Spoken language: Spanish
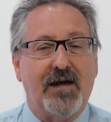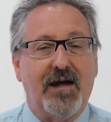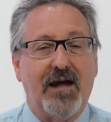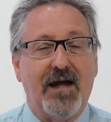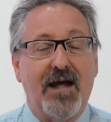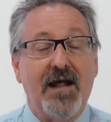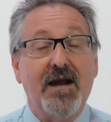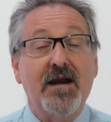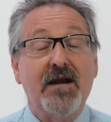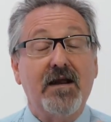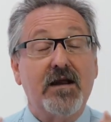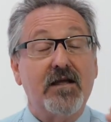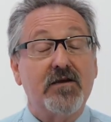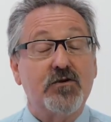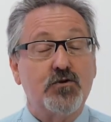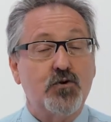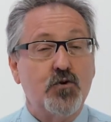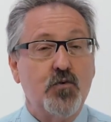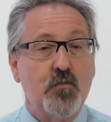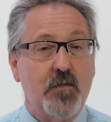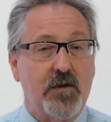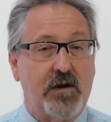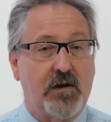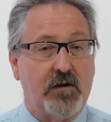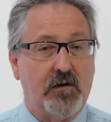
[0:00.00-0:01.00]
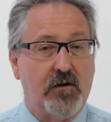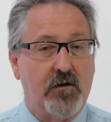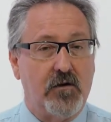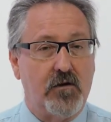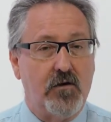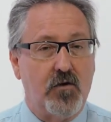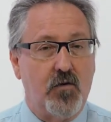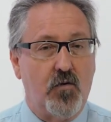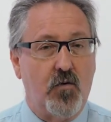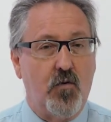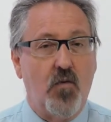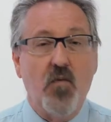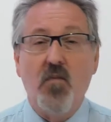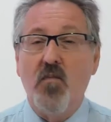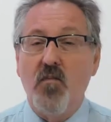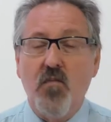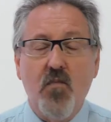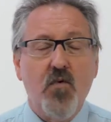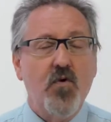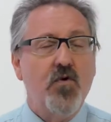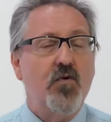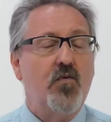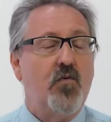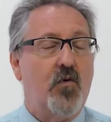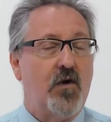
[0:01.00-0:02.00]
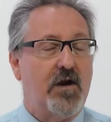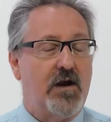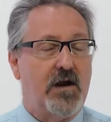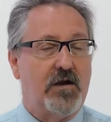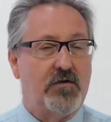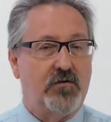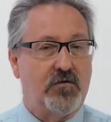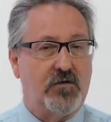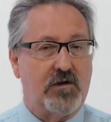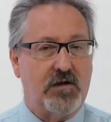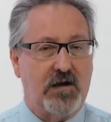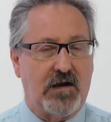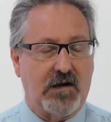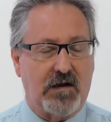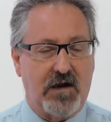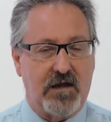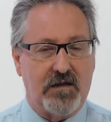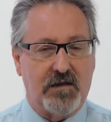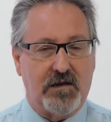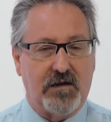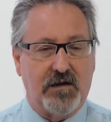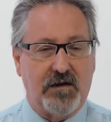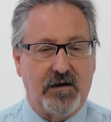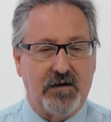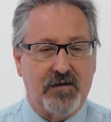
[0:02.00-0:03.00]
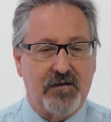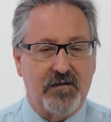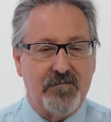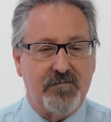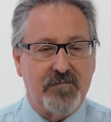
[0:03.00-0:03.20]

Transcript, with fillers: en resumen, un muy buen año de la cadena.